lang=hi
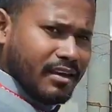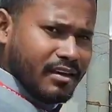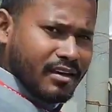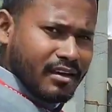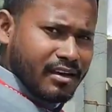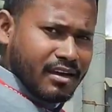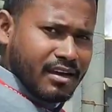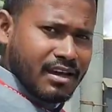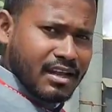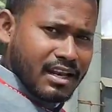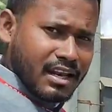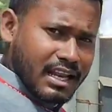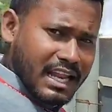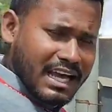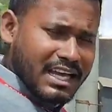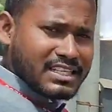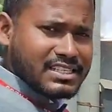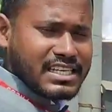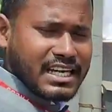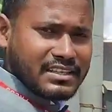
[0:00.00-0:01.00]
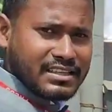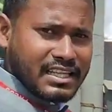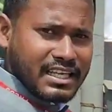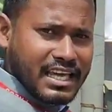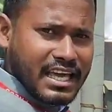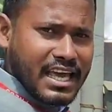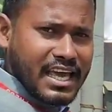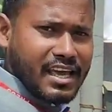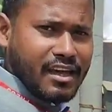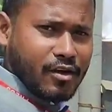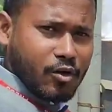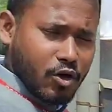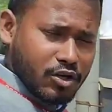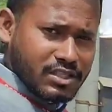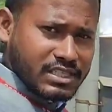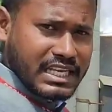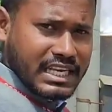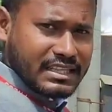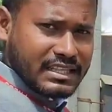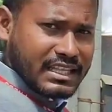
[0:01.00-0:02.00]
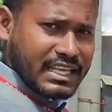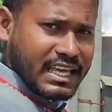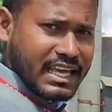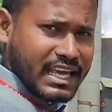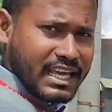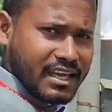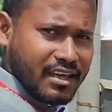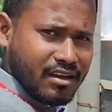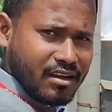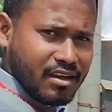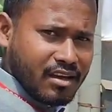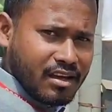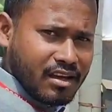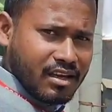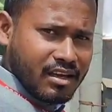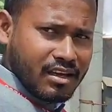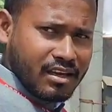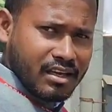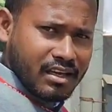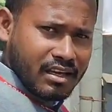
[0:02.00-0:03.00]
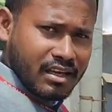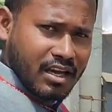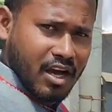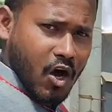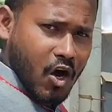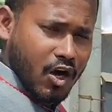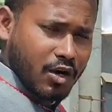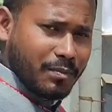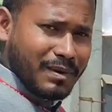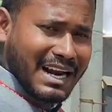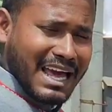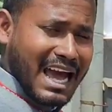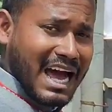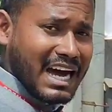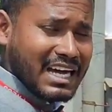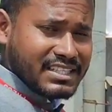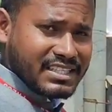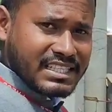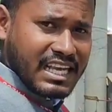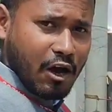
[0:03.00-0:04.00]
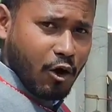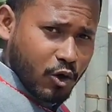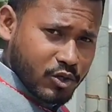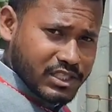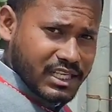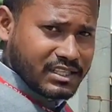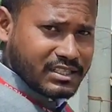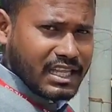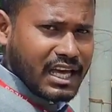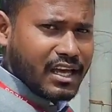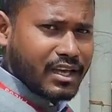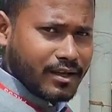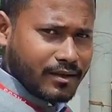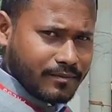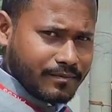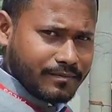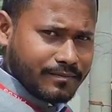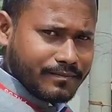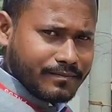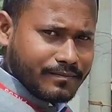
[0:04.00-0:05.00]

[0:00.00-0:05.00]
में लग सकते हैं घुस सकते हैं और बड़ा हादसा हो सकता है